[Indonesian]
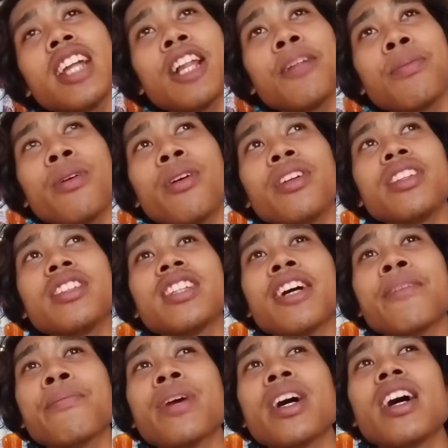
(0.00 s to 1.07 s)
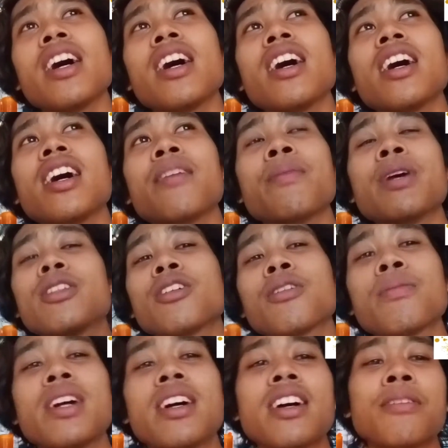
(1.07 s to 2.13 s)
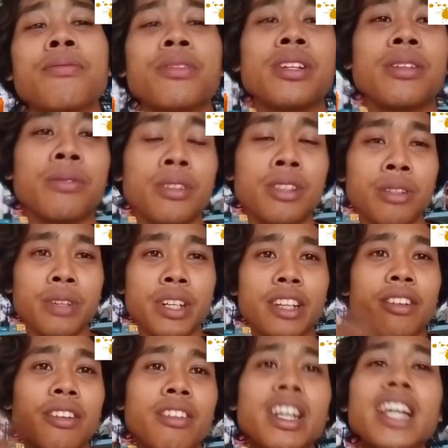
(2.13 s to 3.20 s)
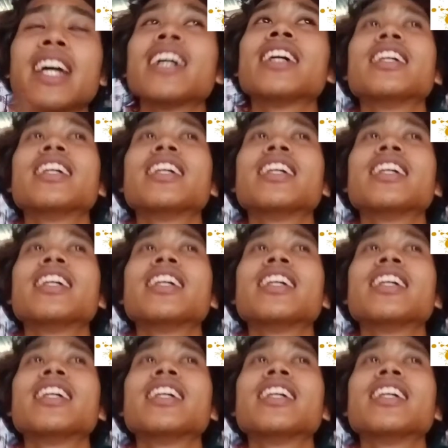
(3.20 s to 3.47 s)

nalpot sama batok belakang punya motor vario gue ya.